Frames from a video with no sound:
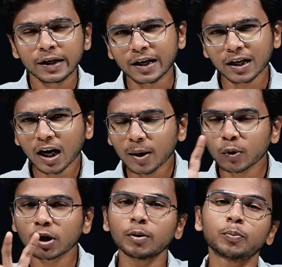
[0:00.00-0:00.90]
இரண்டாம்
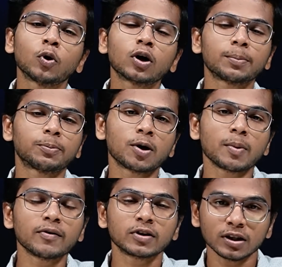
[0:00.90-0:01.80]
உலக
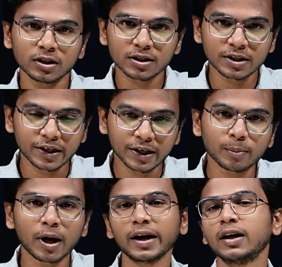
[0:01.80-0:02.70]
போகிறப்பயுமே வந்து இந்த சிட்டி
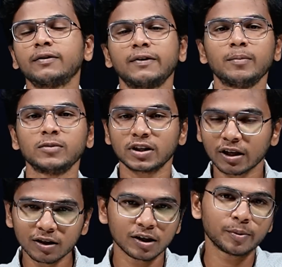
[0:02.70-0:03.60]
பயங்கர ஃபேமஸ்
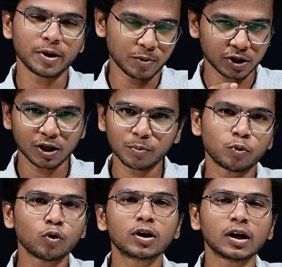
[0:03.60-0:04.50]
எதுக்கு அப்படின்னு பார்த்தோன்னா
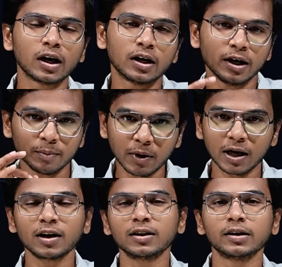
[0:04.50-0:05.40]
போருக்குலாம் இல்லை
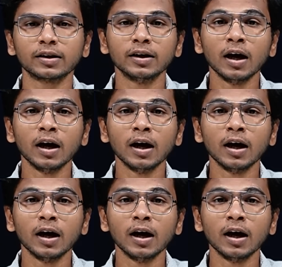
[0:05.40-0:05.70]
மரணத்துக்கு